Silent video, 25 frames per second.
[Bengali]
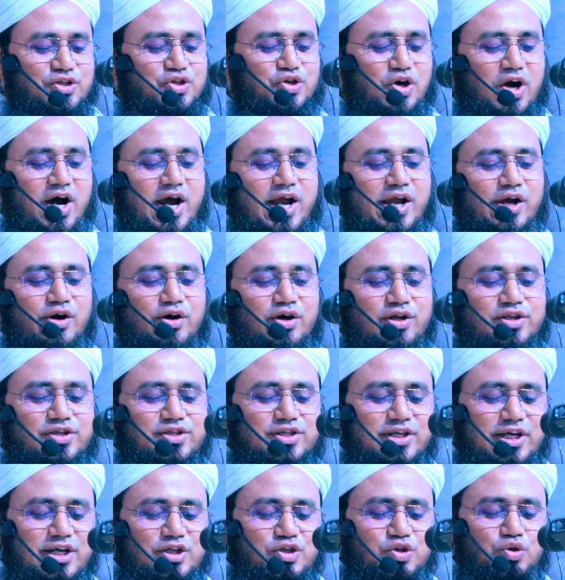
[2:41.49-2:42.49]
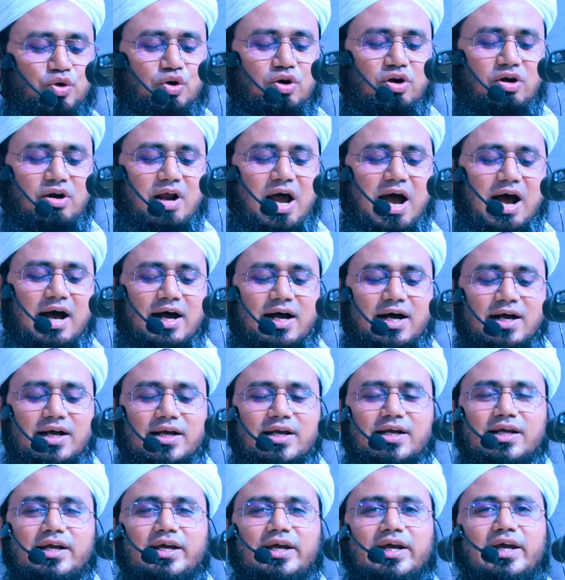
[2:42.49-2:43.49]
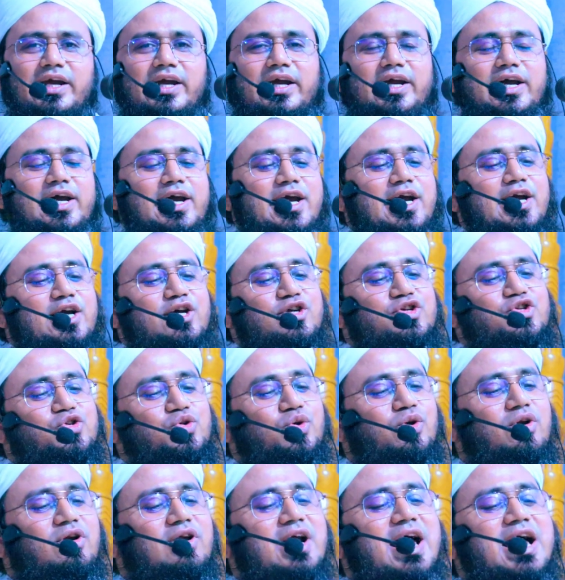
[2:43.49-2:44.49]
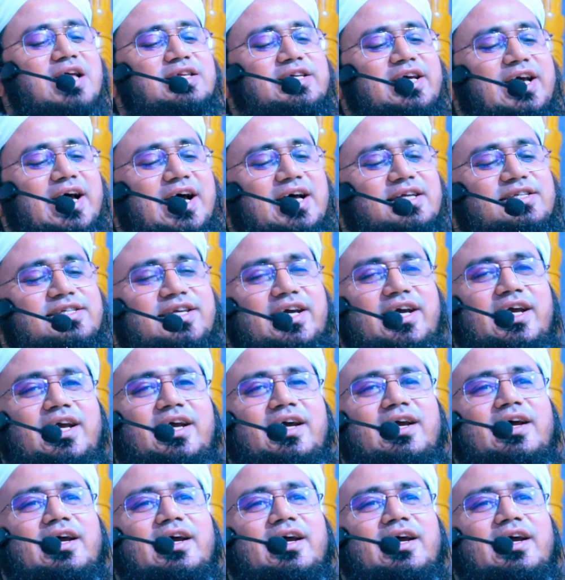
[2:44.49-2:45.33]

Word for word: ছয় হচ্ছে জুর্রাহ এই জুর্রা যে আছে